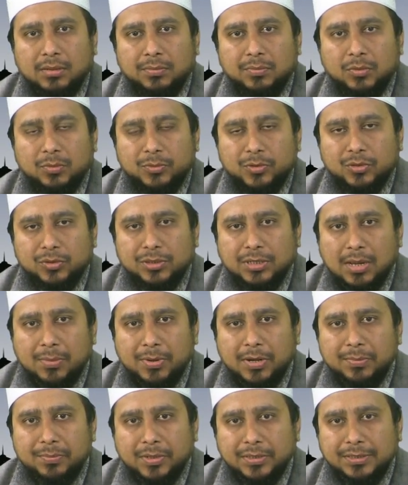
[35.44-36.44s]
পবিত্র
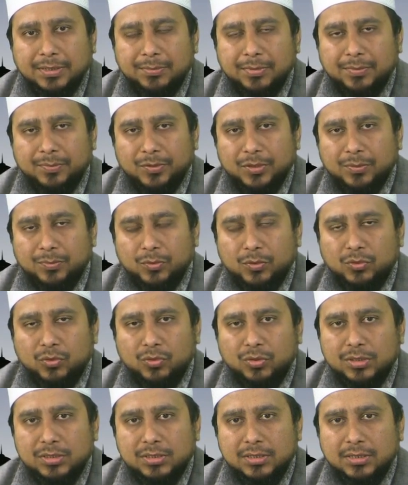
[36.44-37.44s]
শাবান মাসে আমরা পদার্পণ
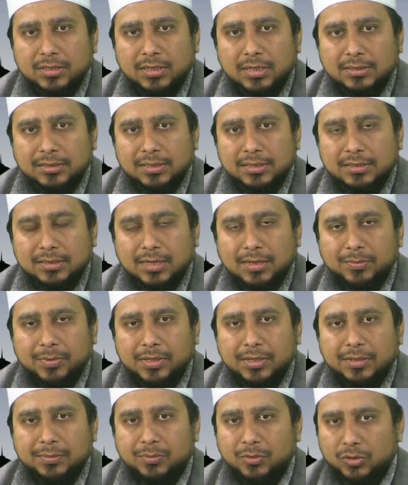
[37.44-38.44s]
করেছি আজকে
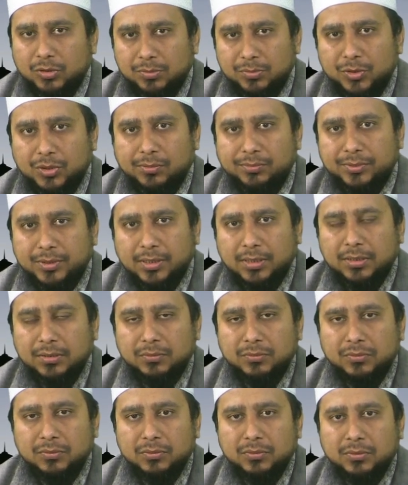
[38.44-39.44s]
শাবানের প্রথম সপ্তাহে
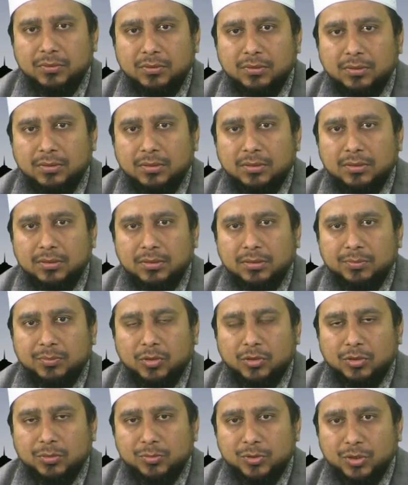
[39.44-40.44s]

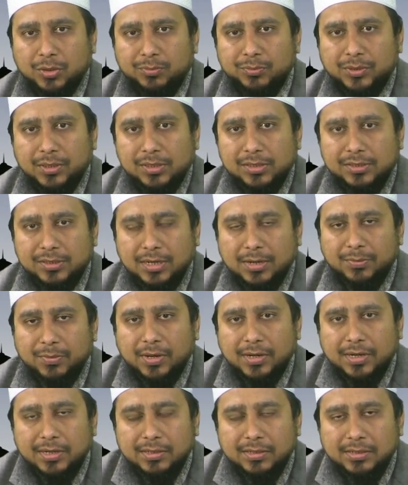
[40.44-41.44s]
প্রথম সপ্তাহে
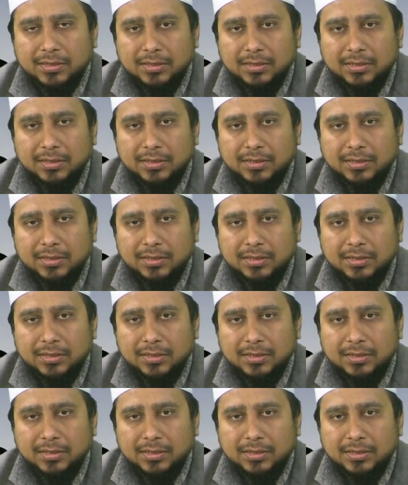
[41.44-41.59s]
শাবানের